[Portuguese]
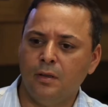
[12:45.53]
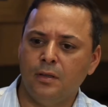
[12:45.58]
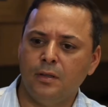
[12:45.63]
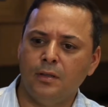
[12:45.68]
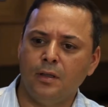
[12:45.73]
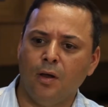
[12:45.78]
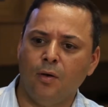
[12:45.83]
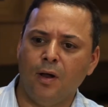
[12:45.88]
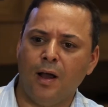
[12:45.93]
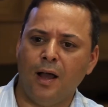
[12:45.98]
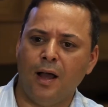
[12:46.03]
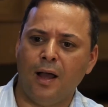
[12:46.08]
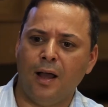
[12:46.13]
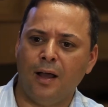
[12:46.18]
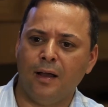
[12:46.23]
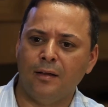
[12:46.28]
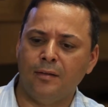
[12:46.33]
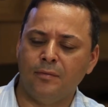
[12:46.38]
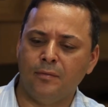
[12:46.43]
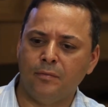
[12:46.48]
não
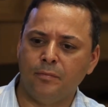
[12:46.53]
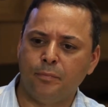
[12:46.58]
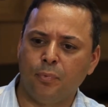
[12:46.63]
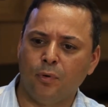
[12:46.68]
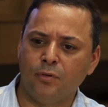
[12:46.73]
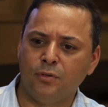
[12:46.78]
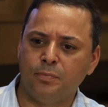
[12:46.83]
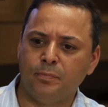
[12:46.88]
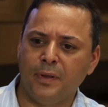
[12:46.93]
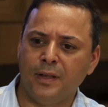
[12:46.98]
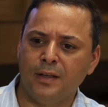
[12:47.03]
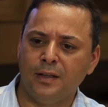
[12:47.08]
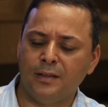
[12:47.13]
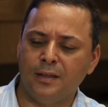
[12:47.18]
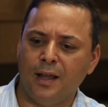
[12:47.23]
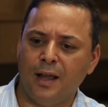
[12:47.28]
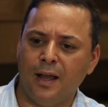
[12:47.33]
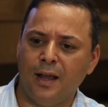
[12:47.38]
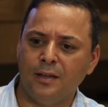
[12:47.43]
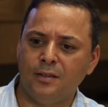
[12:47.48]
há
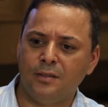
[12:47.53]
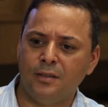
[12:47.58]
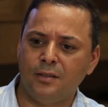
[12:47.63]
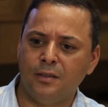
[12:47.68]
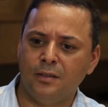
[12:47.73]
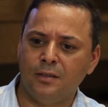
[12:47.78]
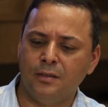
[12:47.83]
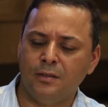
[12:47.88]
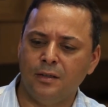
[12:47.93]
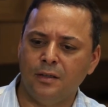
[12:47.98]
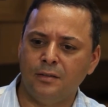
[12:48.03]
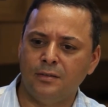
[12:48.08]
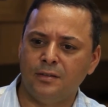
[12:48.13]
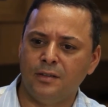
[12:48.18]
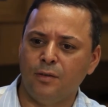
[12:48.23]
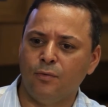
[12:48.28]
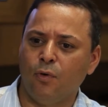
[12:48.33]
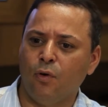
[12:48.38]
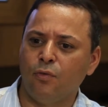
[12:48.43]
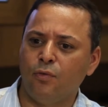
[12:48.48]
prosperidade e
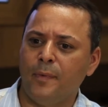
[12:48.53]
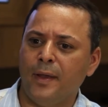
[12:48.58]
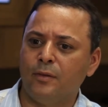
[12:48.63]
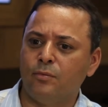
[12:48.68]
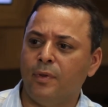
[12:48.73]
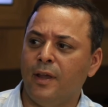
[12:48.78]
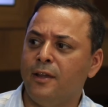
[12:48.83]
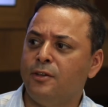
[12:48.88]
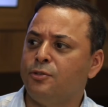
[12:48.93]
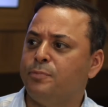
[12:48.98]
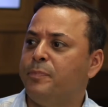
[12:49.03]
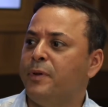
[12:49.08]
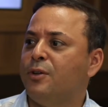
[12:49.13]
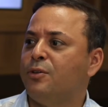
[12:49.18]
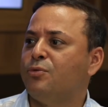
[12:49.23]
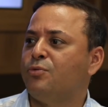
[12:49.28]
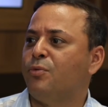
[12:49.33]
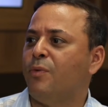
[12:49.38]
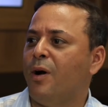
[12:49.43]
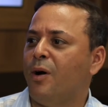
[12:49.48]
desenvolvimento
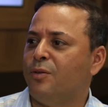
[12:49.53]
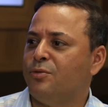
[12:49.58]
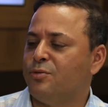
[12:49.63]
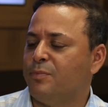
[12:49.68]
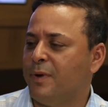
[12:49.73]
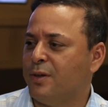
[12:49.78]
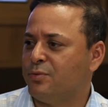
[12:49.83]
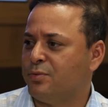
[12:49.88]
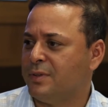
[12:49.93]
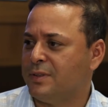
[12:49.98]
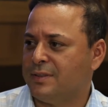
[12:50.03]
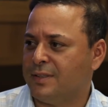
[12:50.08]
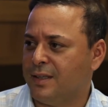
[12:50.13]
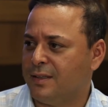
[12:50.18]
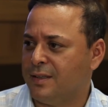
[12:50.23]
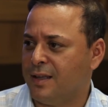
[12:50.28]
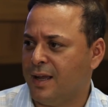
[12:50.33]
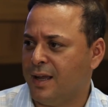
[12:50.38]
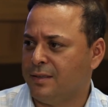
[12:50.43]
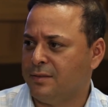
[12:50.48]
espiritual de uma
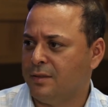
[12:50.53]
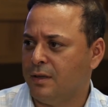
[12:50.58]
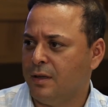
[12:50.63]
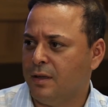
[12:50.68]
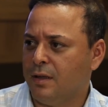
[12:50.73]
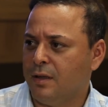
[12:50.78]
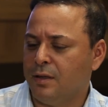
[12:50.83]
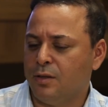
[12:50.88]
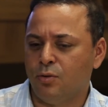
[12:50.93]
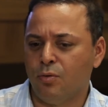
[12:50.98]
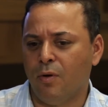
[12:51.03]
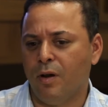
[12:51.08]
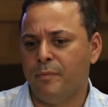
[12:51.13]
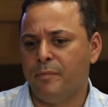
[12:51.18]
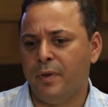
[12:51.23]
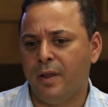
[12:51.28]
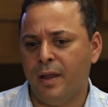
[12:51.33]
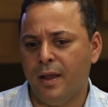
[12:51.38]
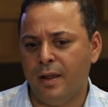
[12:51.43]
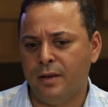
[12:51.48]
sociedade num
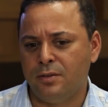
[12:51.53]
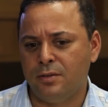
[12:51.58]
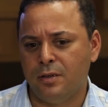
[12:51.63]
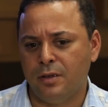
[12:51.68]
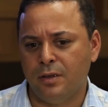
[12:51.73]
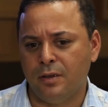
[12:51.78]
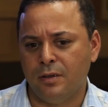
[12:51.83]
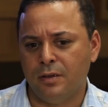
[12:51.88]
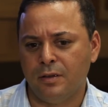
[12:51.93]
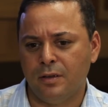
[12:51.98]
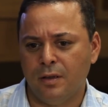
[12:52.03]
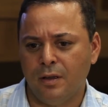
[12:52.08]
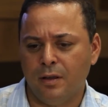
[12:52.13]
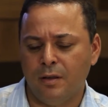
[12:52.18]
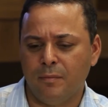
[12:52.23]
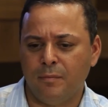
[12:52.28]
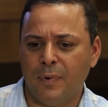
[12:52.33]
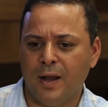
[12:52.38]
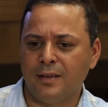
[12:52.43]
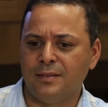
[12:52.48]
ambiente
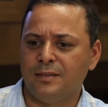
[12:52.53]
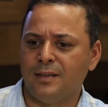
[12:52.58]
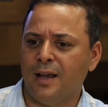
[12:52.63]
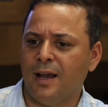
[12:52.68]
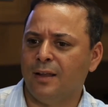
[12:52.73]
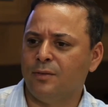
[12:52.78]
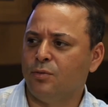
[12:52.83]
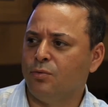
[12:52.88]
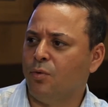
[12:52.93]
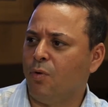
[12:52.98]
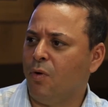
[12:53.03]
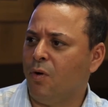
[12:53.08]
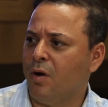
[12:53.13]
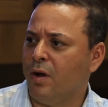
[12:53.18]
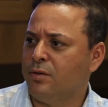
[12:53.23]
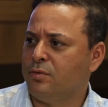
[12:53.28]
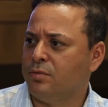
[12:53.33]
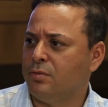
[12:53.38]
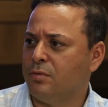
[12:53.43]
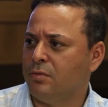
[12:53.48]
baseado no
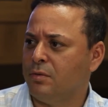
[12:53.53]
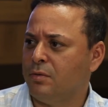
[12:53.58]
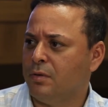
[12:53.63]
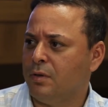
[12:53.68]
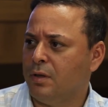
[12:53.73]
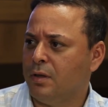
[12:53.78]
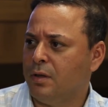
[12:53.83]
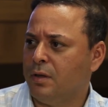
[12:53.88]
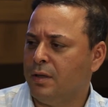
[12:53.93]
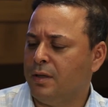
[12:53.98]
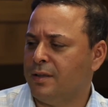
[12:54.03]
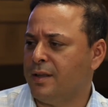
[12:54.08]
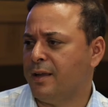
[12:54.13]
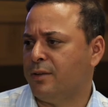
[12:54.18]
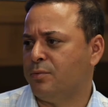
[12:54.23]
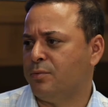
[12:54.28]
ódio e na